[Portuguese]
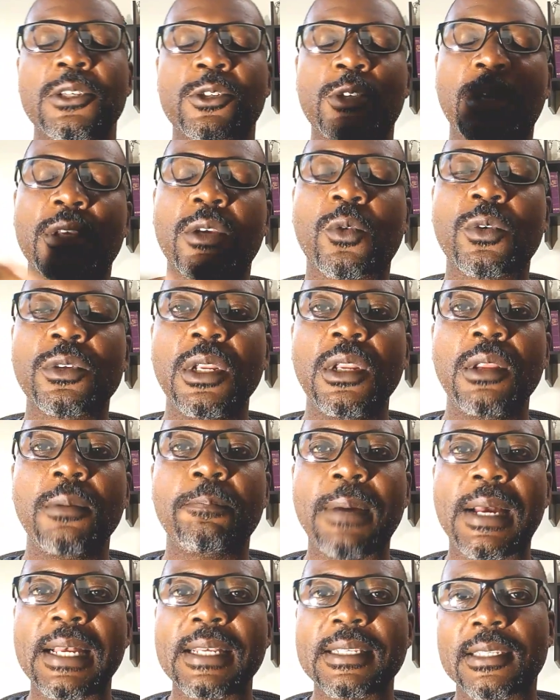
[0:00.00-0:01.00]
só que quando
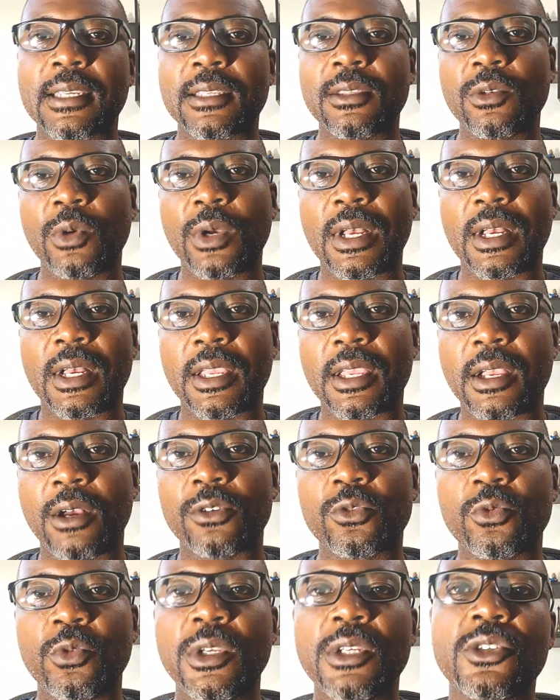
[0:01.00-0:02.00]
ele passa no
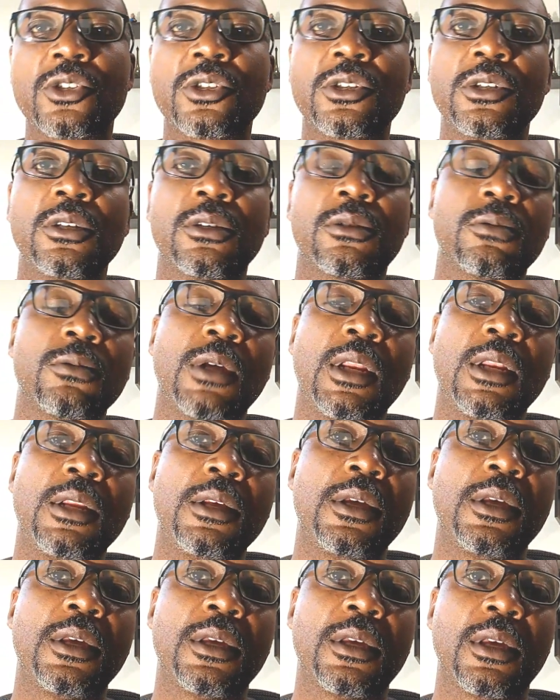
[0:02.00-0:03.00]
arraial do Egito,
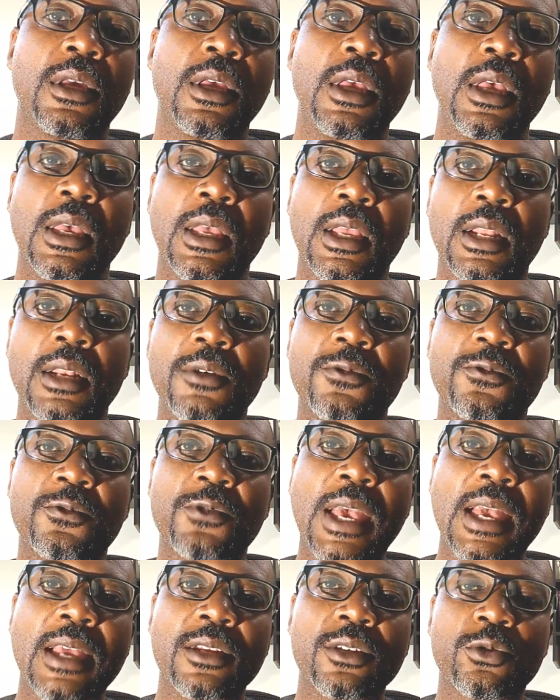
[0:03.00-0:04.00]
ele, ele
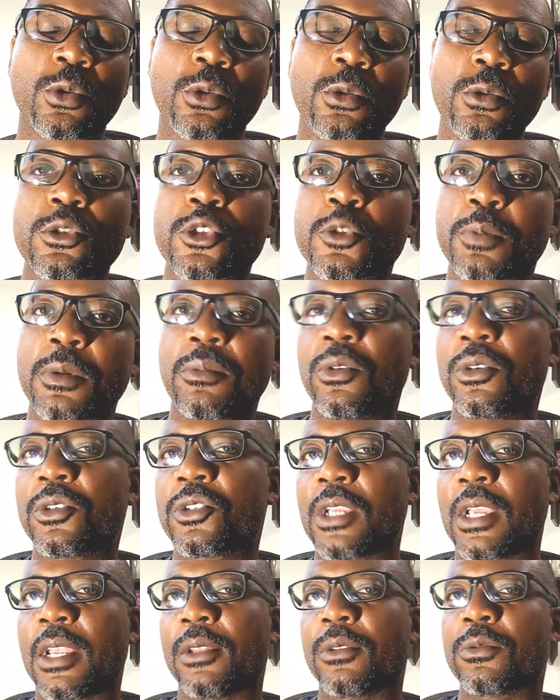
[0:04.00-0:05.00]
fere todos os
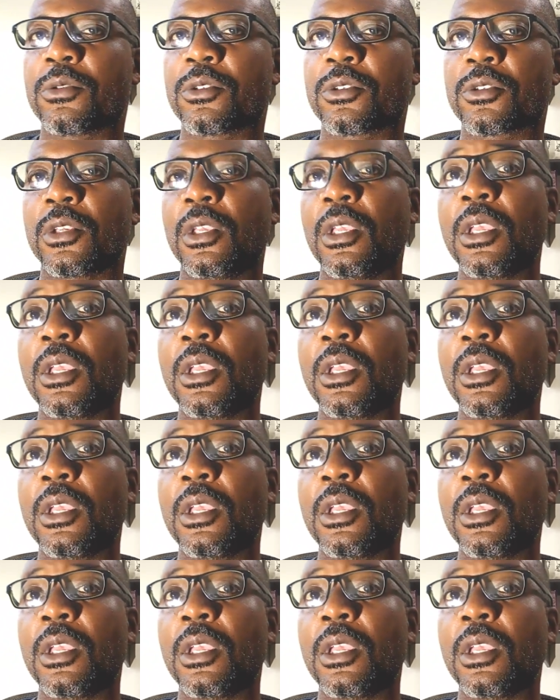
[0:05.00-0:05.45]
primogênitos.